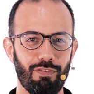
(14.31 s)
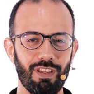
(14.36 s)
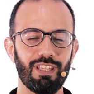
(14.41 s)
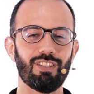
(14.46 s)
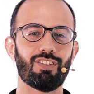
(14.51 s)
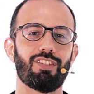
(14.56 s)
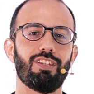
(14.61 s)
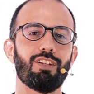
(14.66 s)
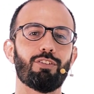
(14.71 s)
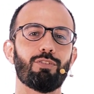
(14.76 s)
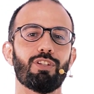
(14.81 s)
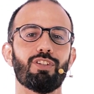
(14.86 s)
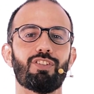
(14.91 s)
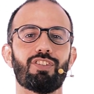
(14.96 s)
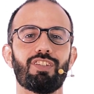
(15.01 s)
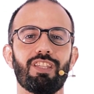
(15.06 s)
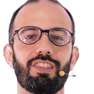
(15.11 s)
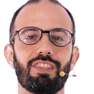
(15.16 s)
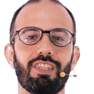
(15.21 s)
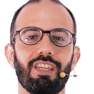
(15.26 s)
25 de
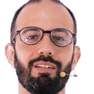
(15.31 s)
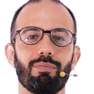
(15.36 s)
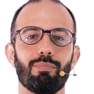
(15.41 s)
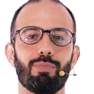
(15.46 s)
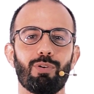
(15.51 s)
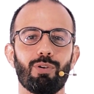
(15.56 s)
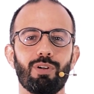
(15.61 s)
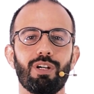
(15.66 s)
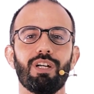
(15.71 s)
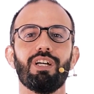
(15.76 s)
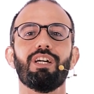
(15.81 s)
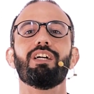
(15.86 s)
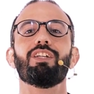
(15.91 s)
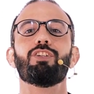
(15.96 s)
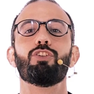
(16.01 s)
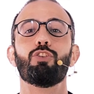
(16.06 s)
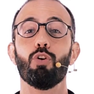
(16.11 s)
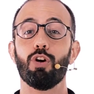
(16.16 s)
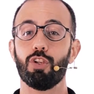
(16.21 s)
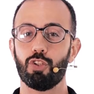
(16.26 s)
setembro
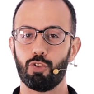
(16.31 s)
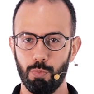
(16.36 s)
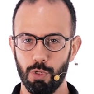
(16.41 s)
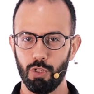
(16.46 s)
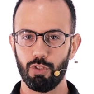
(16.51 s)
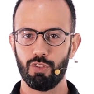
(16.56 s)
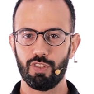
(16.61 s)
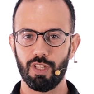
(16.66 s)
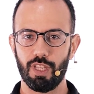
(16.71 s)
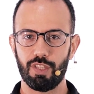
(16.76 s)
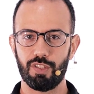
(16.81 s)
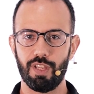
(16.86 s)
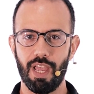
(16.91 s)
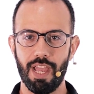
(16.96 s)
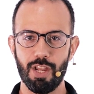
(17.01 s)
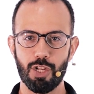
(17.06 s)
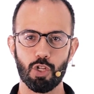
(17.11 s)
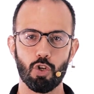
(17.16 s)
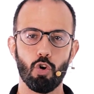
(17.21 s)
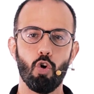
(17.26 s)
de
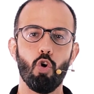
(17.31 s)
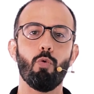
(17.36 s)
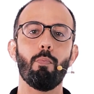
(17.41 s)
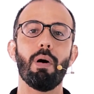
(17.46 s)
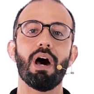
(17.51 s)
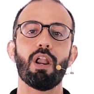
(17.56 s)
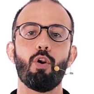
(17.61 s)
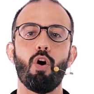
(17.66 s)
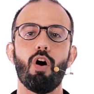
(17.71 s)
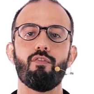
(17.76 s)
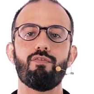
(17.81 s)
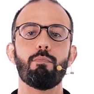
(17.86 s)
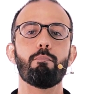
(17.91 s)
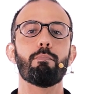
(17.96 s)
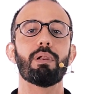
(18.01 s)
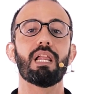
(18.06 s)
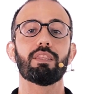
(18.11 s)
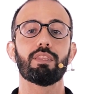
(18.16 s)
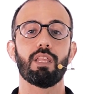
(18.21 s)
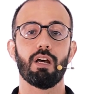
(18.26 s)
2017, uma nova
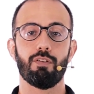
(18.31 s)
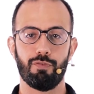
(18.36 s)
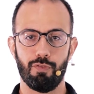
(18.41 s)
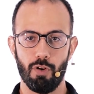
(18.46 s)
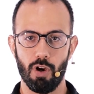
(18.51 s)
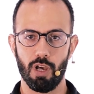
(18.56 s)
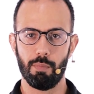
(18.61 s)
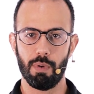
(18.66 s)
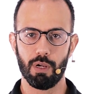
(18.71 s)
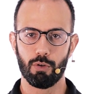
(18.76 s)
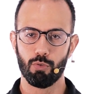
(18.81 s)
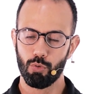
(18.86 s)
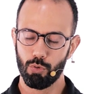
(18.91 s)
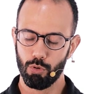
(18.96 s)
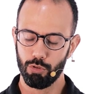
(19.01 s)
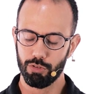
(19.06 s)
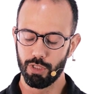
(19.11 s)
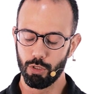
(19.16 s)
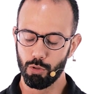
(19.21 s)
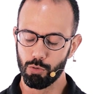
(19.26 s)
plataforma com
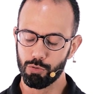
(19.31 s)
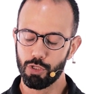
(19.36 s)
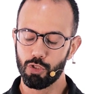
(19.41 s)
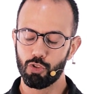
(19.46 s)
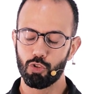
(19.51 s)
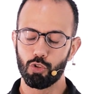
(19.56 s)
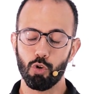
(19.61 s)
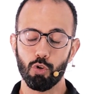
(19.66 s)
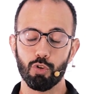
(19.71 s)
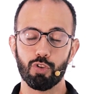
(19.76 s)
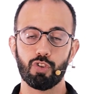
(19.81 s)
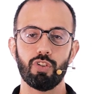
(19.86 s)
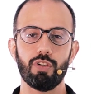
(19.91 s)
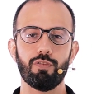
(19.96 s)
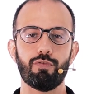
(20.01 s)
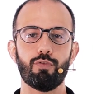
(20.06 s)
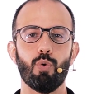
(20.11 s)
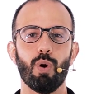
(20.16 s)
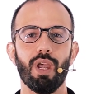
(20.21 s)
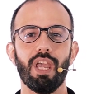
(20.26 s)
conteúdo
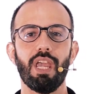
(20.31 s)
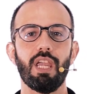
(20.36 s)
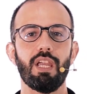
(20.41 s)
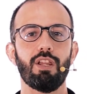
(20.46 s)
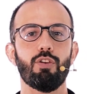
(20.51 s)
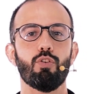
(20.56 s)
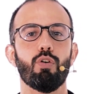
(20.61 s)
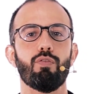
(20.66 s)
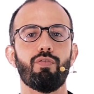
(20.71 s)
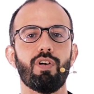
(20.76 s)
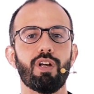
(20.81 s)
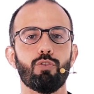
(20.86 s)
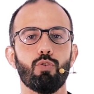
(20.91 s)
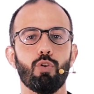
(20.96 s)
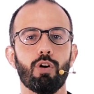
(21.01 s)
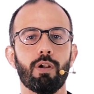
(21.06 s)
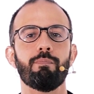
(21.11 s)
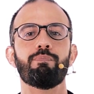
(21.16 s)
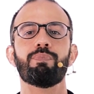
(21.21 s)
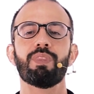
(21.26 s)
exclusivo e
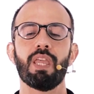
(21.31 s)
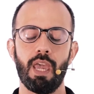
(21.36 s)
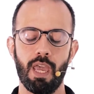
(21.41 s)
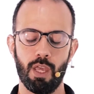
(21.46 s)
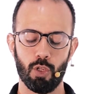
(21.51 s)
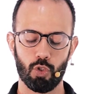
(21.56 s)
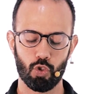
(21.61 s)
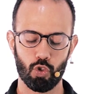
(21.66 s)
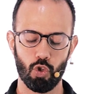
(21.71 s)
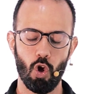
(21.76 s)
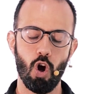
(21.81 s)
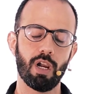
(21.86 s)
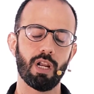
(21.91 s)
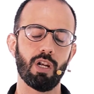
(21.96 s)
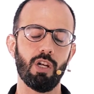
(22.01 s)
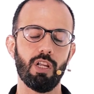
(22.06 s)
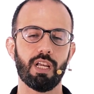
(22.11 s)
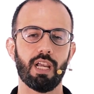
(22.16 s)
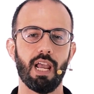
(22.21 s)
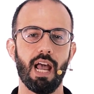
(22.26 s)
inovador. É só
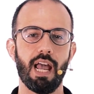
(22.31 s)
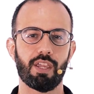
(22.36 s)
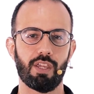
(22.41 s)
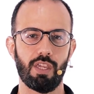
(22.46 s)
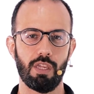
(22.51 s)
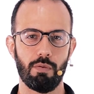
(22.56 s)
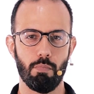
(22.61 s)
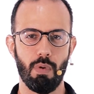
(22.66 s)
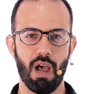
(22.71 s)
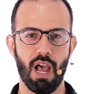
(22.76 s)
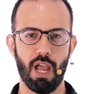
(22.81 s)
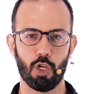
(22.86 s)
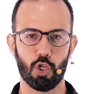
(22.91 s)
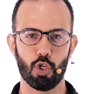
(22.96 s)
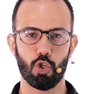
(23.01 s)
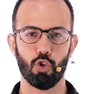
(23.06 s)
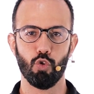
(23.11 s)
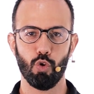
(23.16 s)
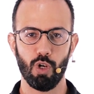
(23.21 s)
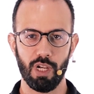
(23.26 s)
clicar aqui
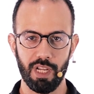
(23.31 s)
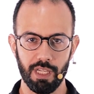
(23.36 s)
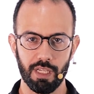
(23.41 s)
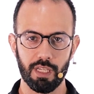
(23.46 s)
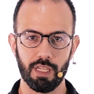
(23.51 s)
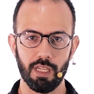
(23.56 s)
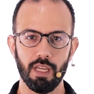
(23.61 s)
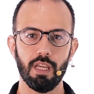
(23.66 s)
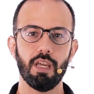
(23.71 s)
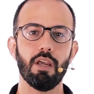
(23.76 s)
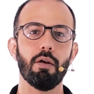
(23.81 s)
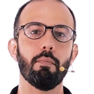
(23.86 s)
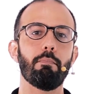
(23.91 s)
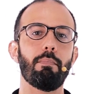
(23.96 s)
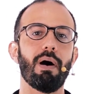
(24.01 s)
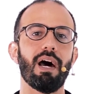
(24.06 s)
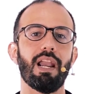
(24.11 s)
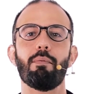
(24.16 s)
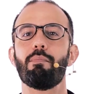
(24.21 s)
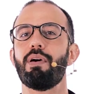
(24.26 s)
embaixo no link
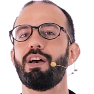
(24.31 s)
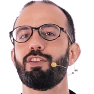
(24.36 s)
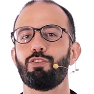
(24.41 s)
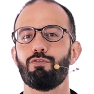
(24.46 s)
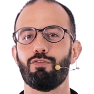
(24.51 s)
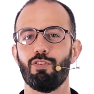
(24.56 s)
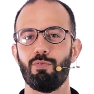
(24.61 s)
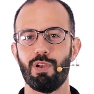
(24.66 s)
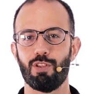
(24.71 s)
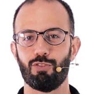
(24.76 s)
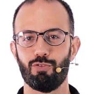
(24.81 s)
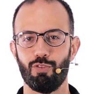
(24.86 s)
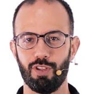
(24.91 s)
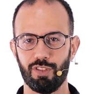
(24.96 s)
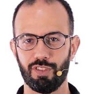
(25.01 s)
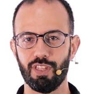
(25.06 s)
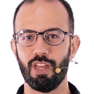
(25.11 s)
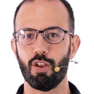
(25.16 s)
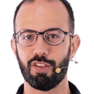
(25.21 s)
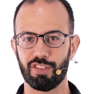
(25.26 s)
para mais
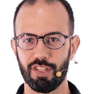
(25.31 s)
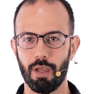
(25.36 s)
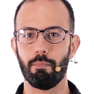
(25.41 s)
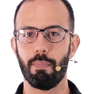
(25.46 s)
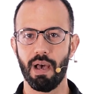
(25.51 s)
informações na nossa